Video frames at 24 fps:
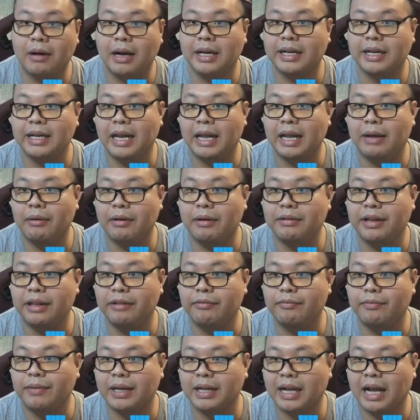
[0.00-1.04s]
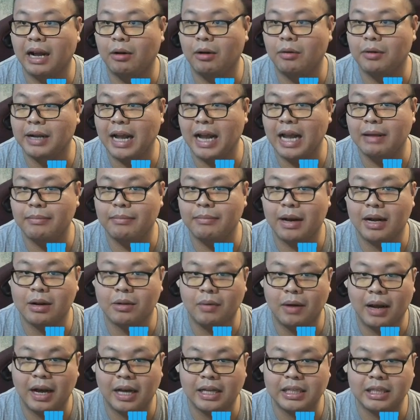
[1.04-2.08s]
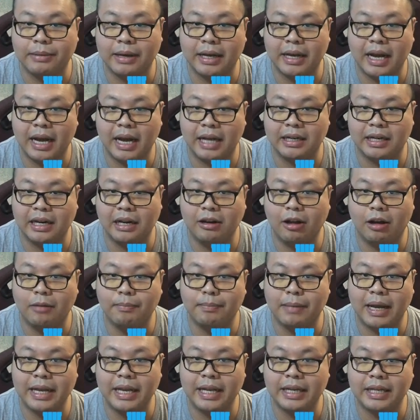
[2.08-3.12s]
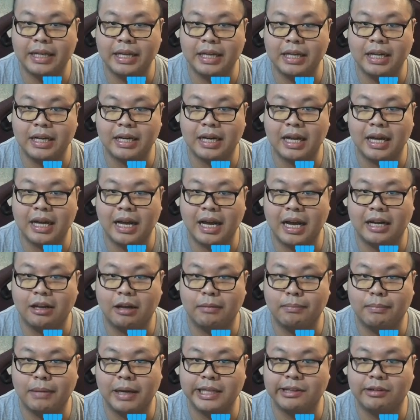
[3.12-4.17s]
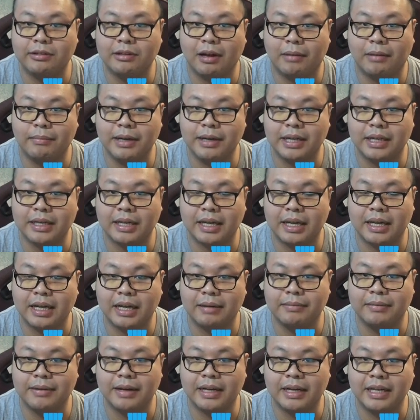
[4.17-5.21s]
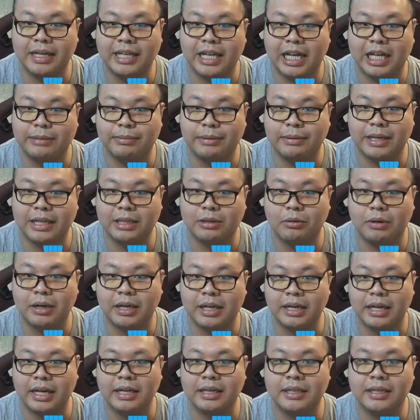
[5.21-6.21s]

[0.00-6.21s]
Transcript: ว่าเลเวลดิฟมันเข้าใกล้มากกว่าใช่ไหมอ่าเดี๋ยวเราลองไปอีกที่หนึ่งนะ อ่าลองไปโซดอมหนึ่งนะครับ อันนี้เทสไปในตัวเลยนะ